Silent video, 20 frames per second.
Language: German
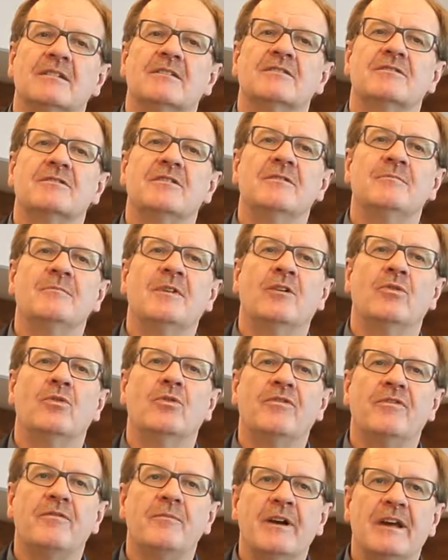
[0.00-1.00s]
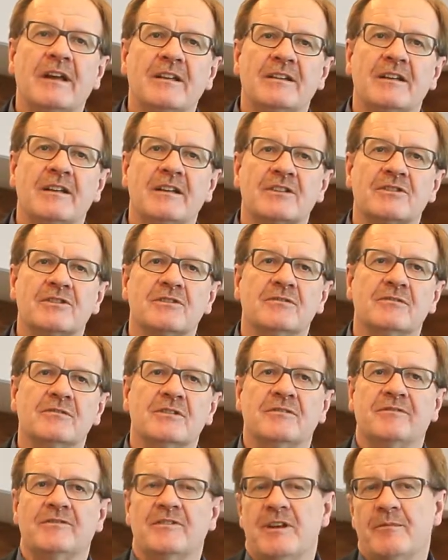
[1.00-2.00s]
Dass da immer Offenheit herrscht und
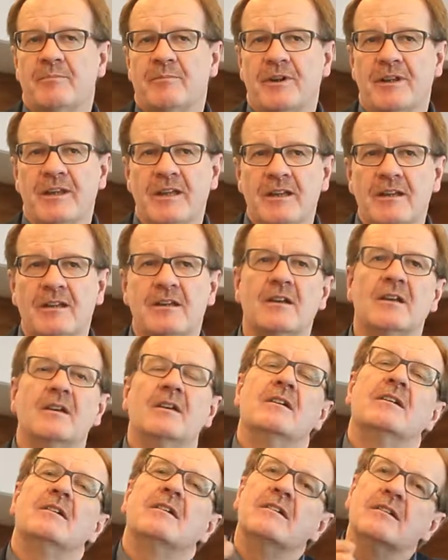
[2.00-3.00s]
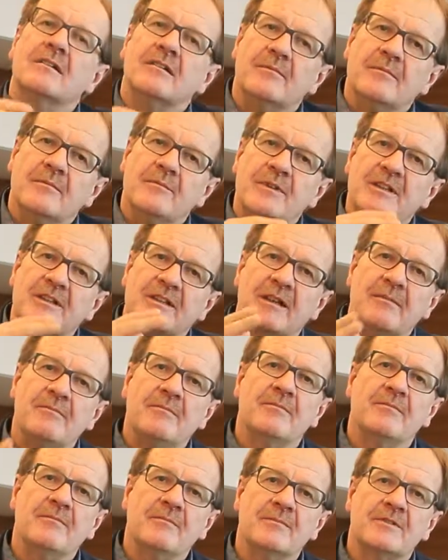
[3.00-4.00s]
ein Fair Play. Äh, mit
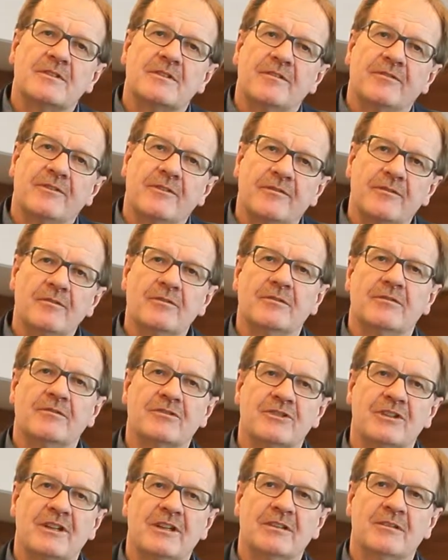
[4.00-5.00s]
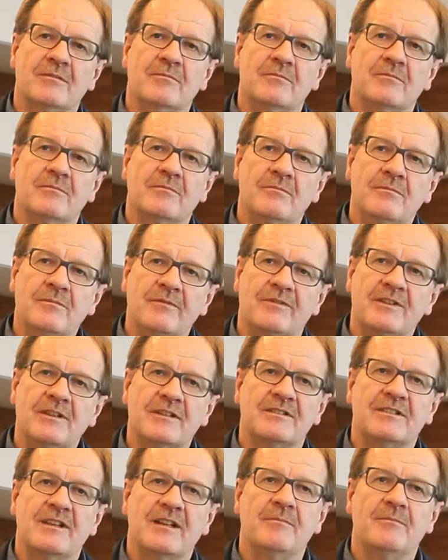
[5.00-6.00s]
den zur Verfügung stehenden
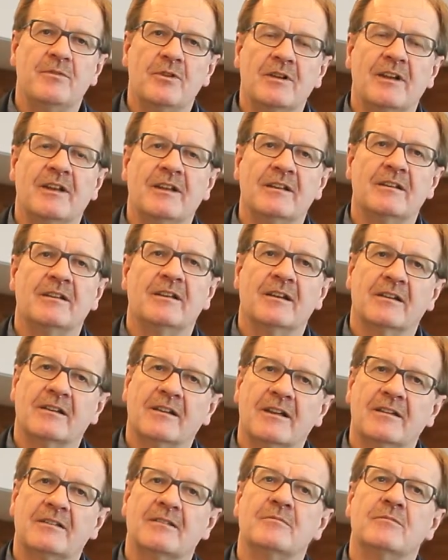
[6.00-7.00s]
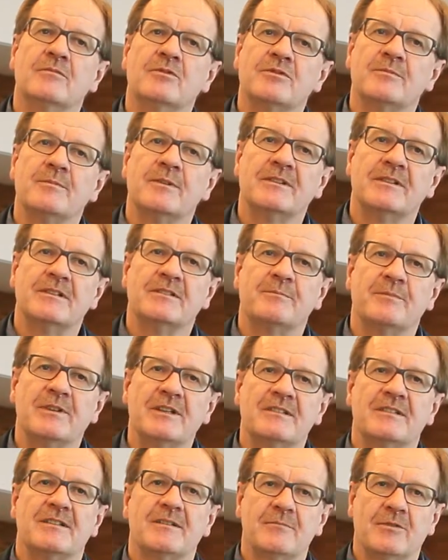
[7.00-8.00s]
finanziellen Möglichkeiten muss man das
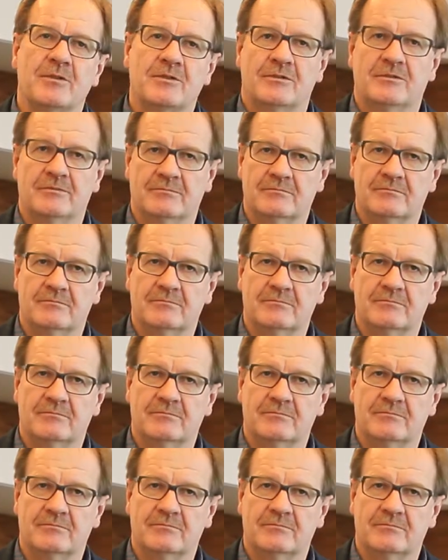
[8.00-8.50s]
Beste machen.